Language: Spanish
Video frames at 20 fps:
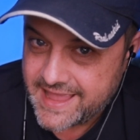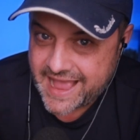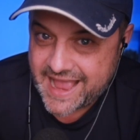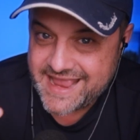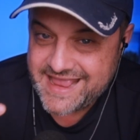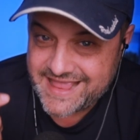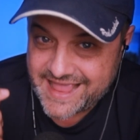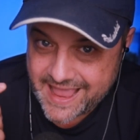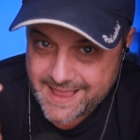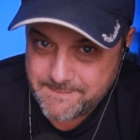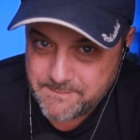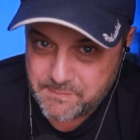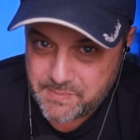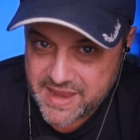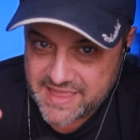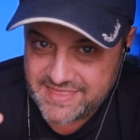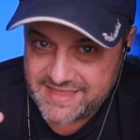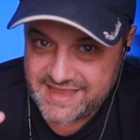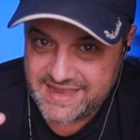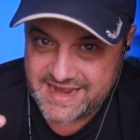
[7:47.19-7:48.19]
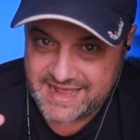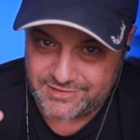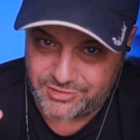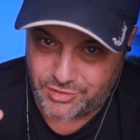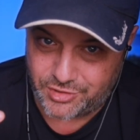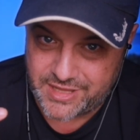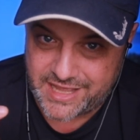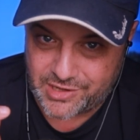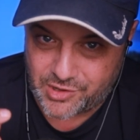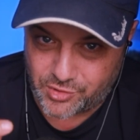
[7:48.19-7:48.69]
Hay que impedir a
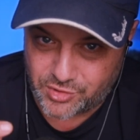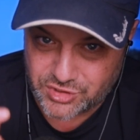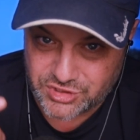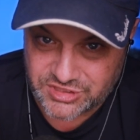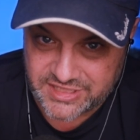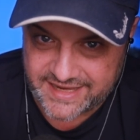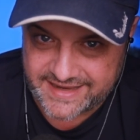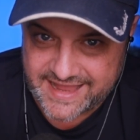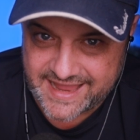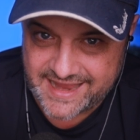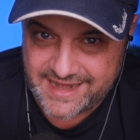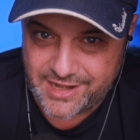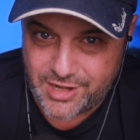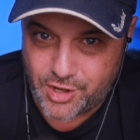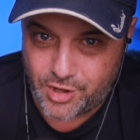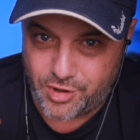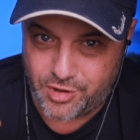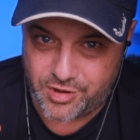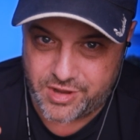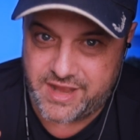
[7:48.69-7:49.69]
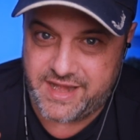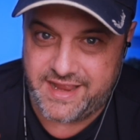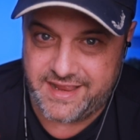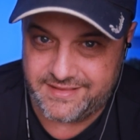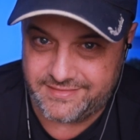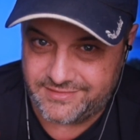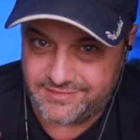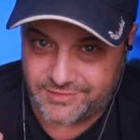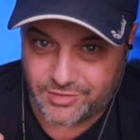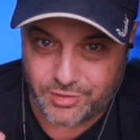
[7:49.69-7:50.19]
toda costa que
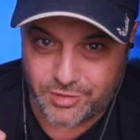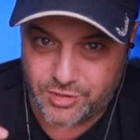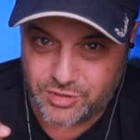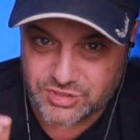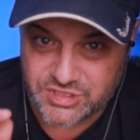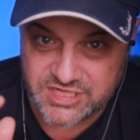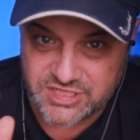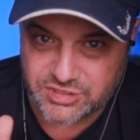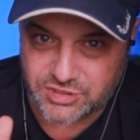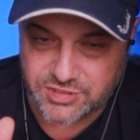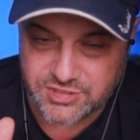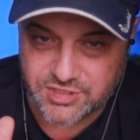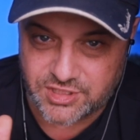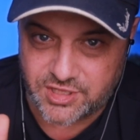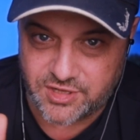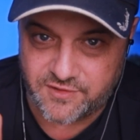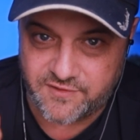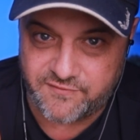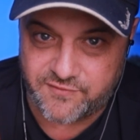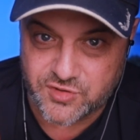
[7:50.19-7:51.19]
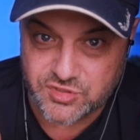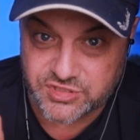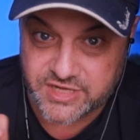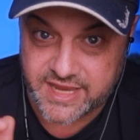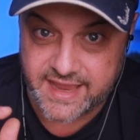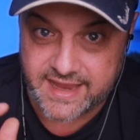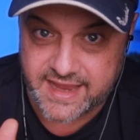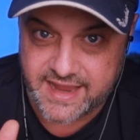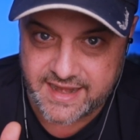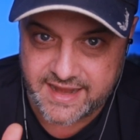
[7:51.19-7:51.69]
logren todos estos triunfos
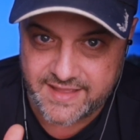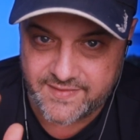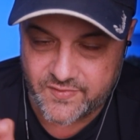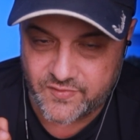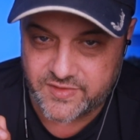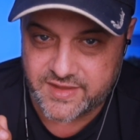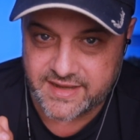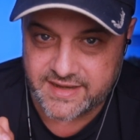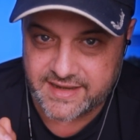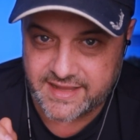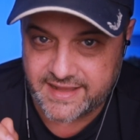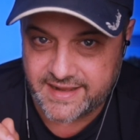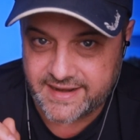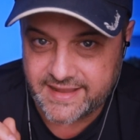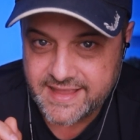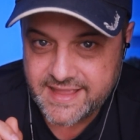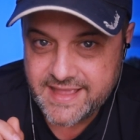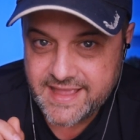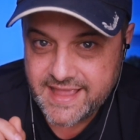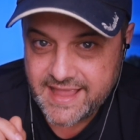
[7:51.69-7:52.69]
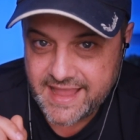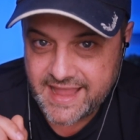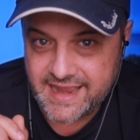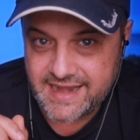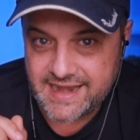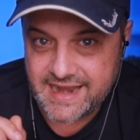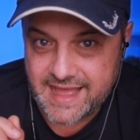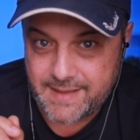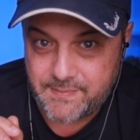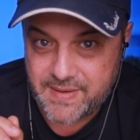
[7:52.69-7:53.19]
que creen tener
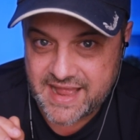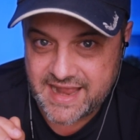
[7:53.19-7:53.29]
en la